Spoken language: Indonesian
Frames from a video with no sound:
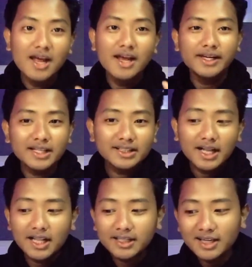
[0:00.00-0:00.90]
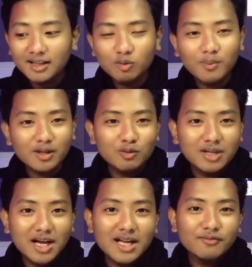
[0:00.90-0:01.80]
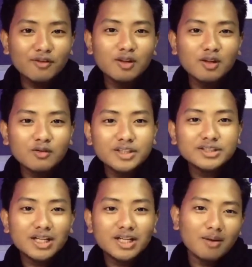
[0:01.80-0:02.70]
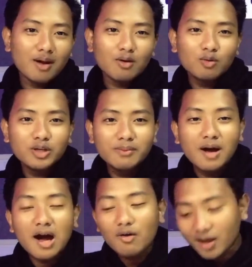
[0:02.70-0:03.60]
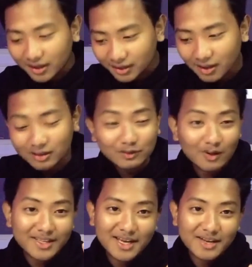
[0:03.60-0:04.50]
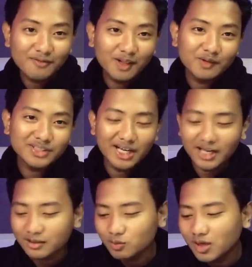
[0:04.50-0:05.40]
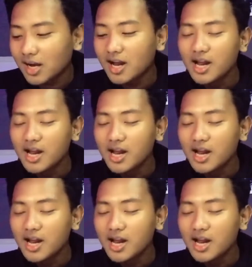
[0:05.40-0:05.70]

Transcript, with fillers: Dan kalian jangan lupa juga follow Instagram aku di bawah. Nah, langsung aja di follow sekarang juga.